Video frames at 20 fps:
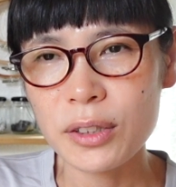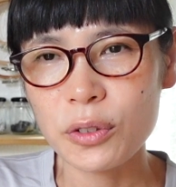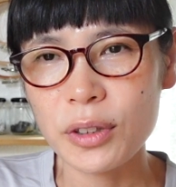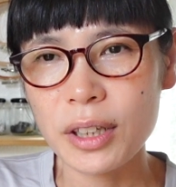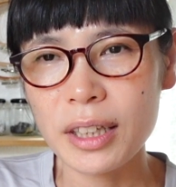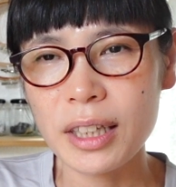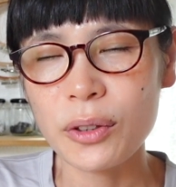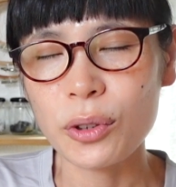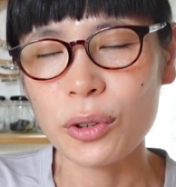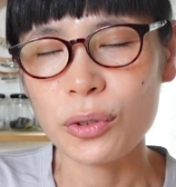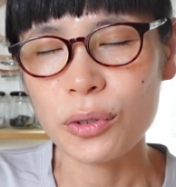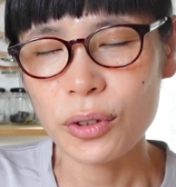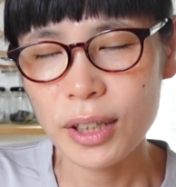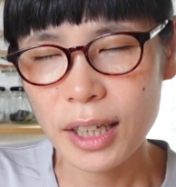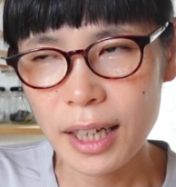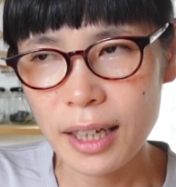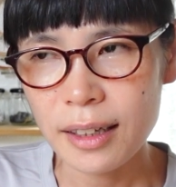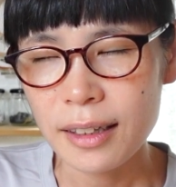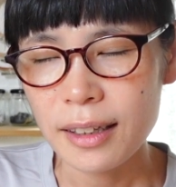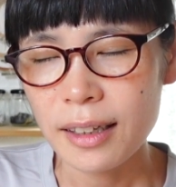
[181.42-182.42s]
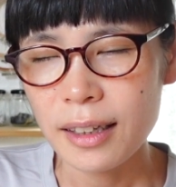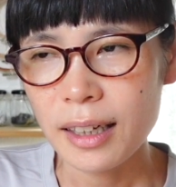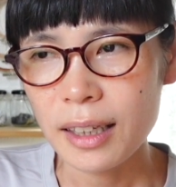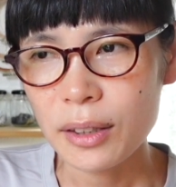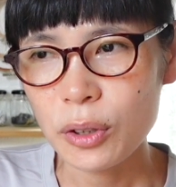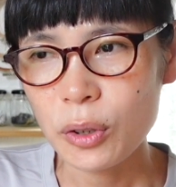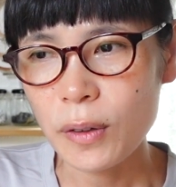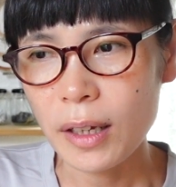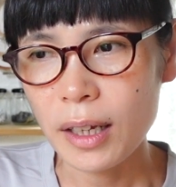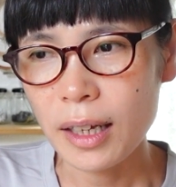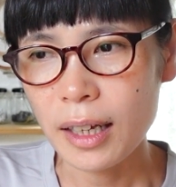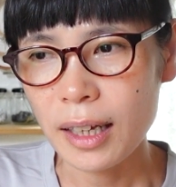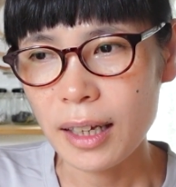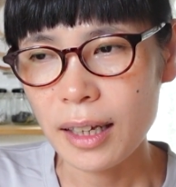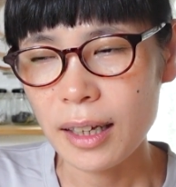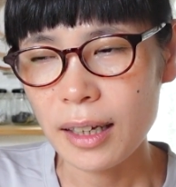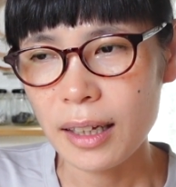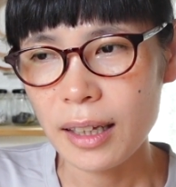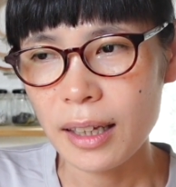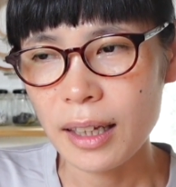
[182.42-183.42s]
の出来事やあとは、
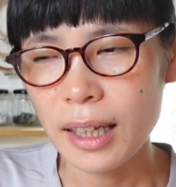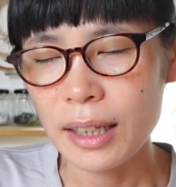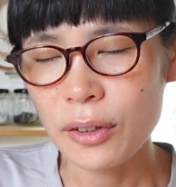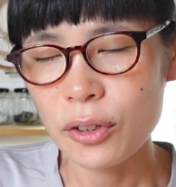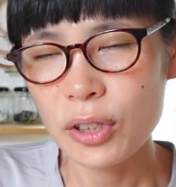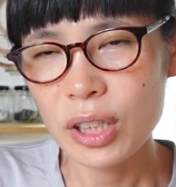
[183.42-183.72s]
えー、